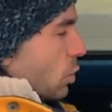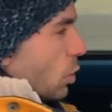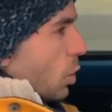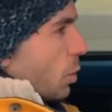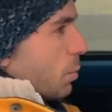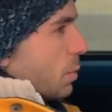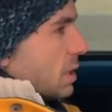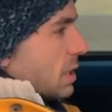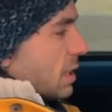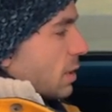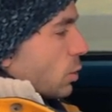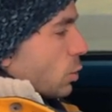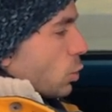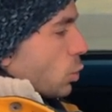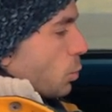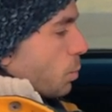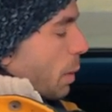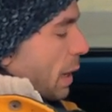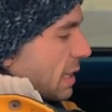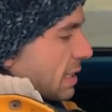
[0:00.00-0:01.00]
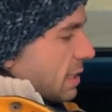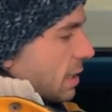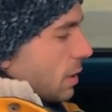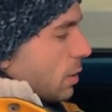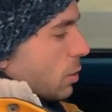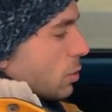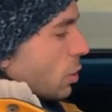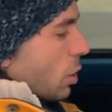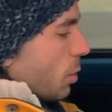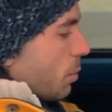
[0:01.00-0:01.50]
noch ein bisschen besser
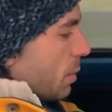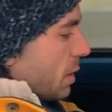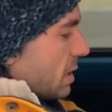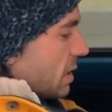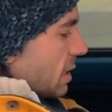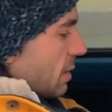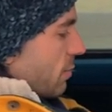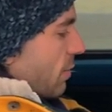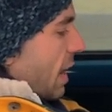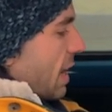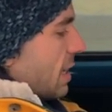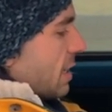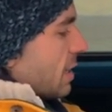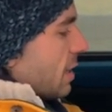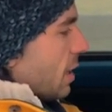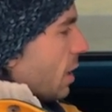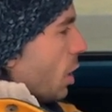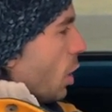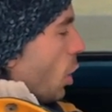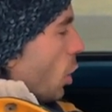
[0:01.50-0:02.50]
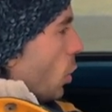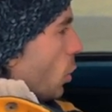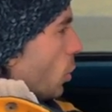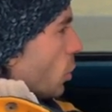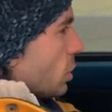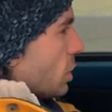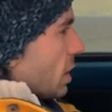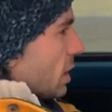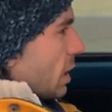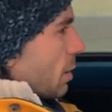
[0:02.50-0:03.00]
und noch ein bisschen weicher
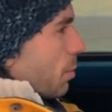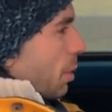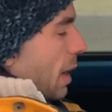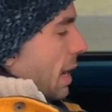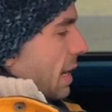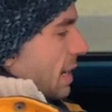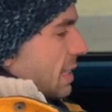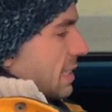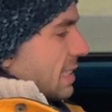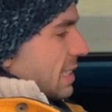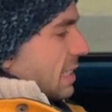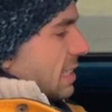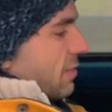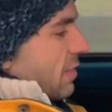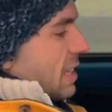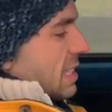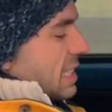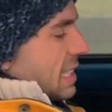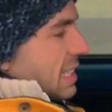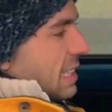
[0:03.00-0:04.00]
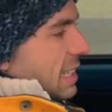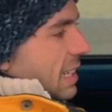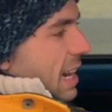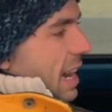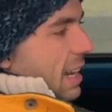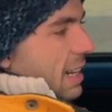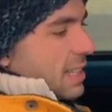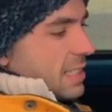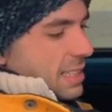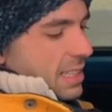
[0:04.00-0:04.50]
untergebracht sind. Was ich hier
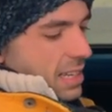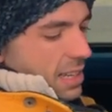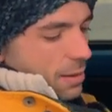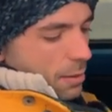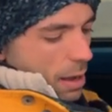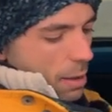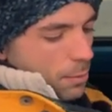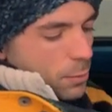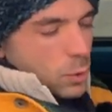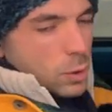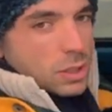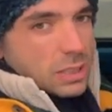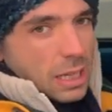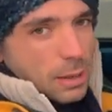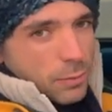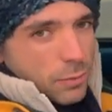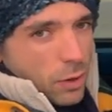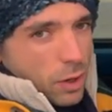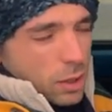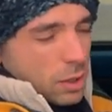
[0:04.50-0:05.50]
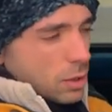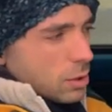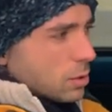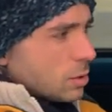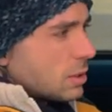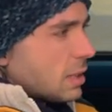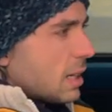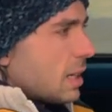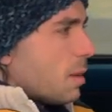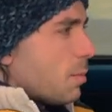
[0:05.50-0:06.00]
gerade sehe, am Gurt, am vorderen
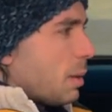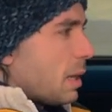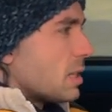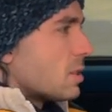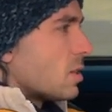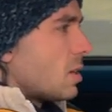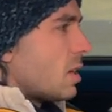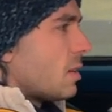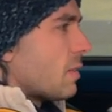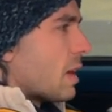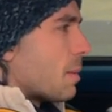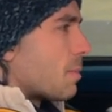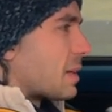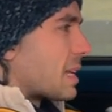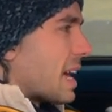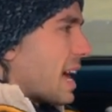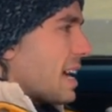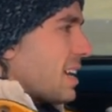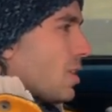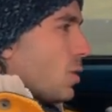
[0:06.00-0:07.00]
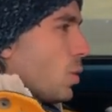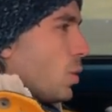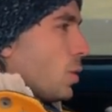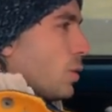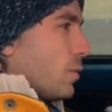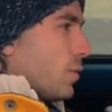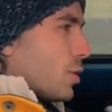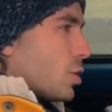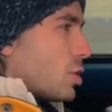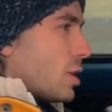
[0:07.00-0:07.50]
Grund an der B-Säule, wir haben keine
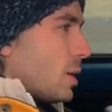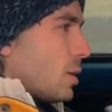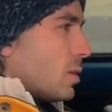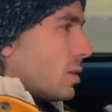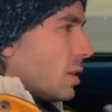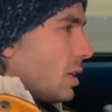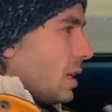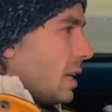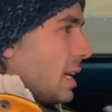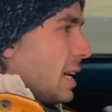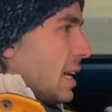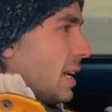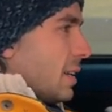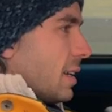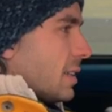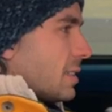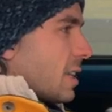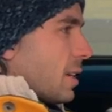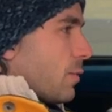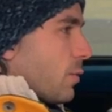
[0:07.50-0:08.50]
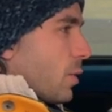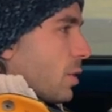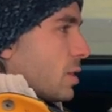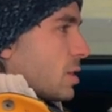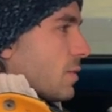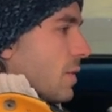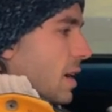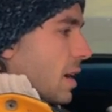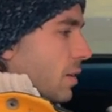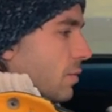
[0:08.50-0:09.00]
Höhenverstellung. Das hat
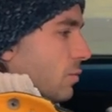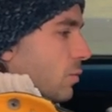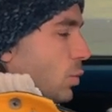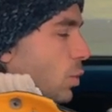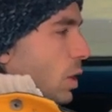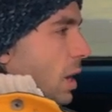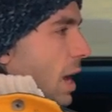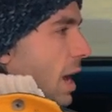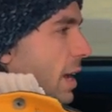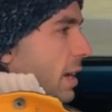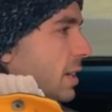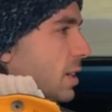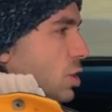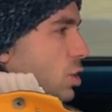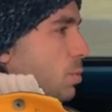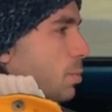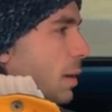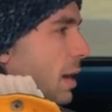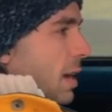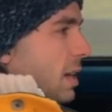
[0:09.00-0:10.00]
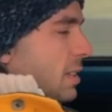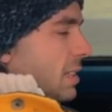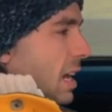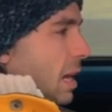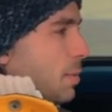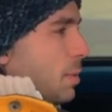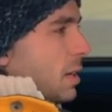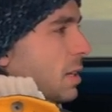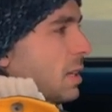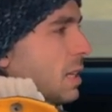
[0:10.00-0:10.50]
Volkswagen wohl eingespart,
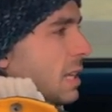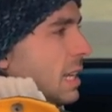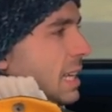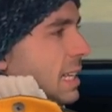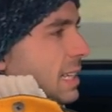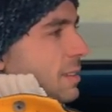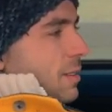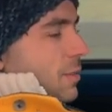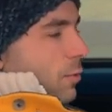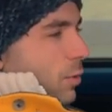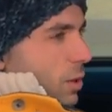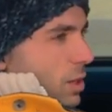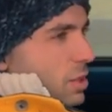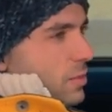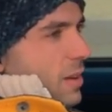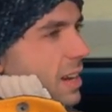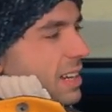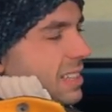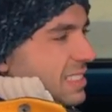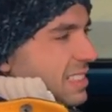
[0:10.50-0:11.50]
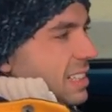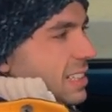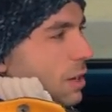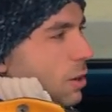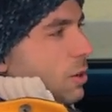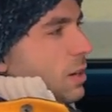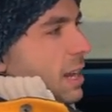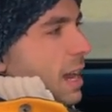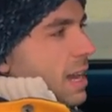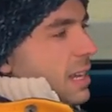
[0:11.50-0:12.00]
aber Volkswagen sagt
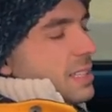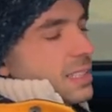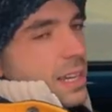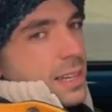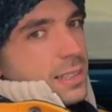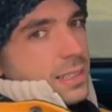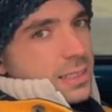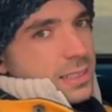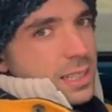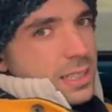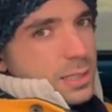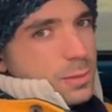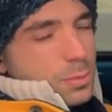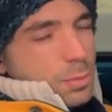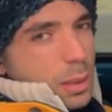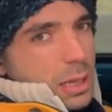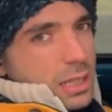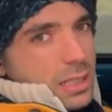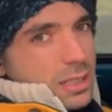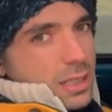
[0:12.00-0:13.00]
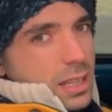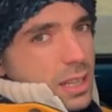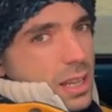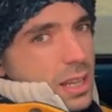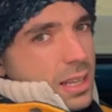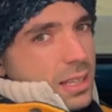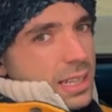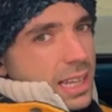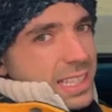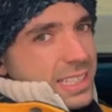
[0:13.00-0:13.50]
auch gleichzeitig, das bringt
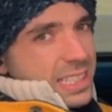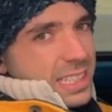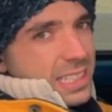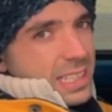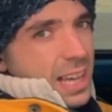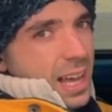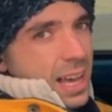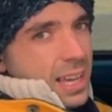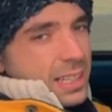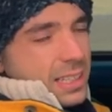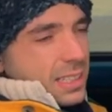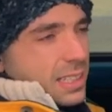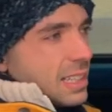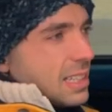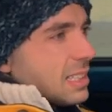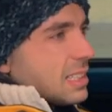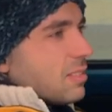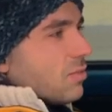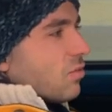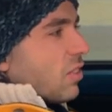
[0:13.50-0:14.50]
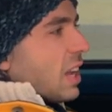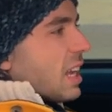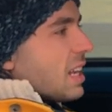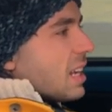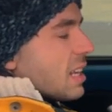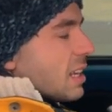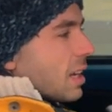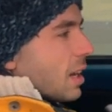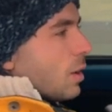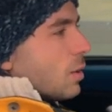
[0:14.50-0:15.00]
der Sicherheit nicht
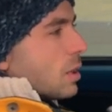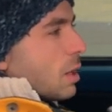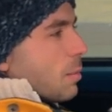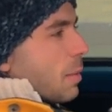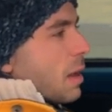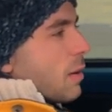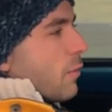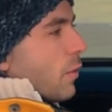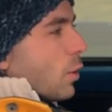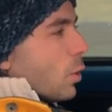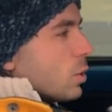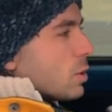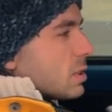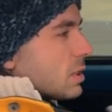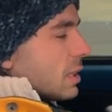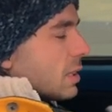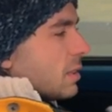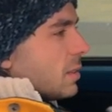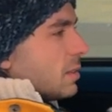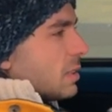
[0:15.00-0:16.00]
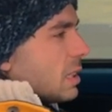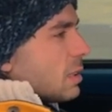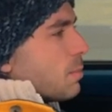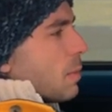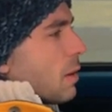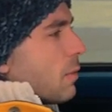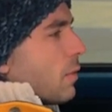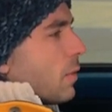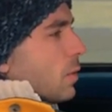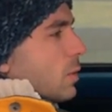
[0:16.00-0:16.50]
weniger oder mehr Verluste, nicht
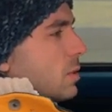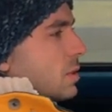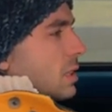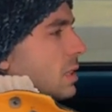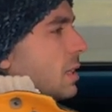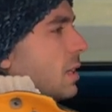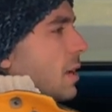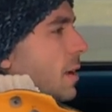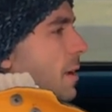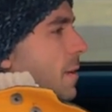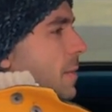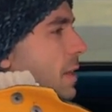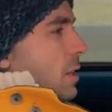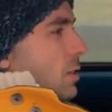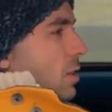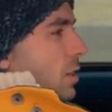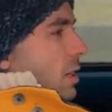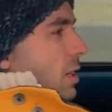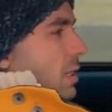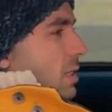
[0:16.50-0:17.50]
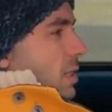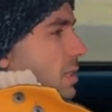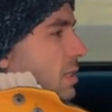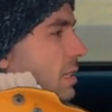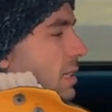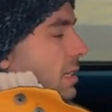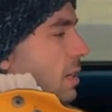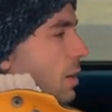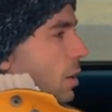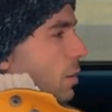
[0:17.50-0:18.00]
mehr Verluste, sondern das ist
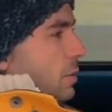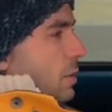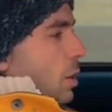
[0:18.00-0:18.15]
genau auf